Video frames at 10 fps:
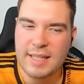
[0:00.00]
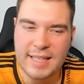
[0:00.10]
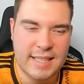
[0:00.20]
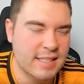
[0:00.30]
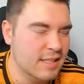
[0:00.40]

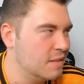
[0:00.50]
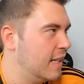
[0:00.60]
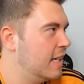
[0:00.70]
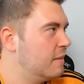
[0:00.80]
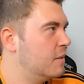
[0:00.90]
Ja, genau,
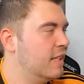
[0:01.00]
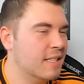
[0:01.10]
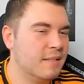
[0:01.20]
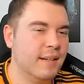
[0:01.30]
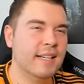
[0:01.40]
einer von
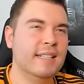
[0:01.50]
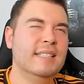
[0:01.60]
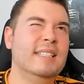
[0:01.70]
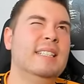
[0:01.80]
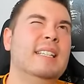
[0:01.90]
den zwei.
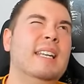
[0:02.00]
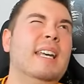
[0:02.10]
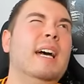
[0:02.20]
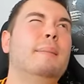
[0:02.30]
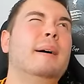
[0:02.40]
Ich
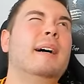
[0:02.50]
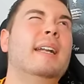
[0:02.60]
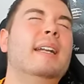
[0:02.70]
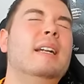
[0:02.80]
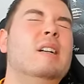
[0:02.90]
gehe
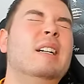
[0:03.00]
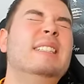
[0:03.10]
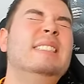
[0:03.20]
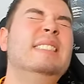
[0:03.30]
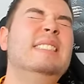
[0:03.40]
aber.
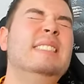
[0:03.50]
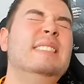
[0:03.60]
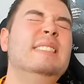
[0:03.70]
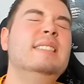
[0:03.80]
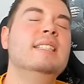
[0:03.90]

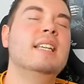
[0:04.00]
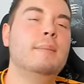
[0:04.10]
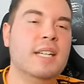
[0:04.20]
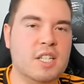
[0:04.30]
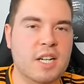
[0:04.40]
Ich
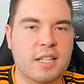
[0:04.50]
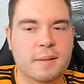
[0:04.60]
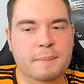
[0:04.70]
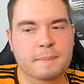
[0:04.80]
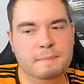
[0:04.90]
gehe mit
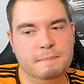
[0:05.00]
Yashari.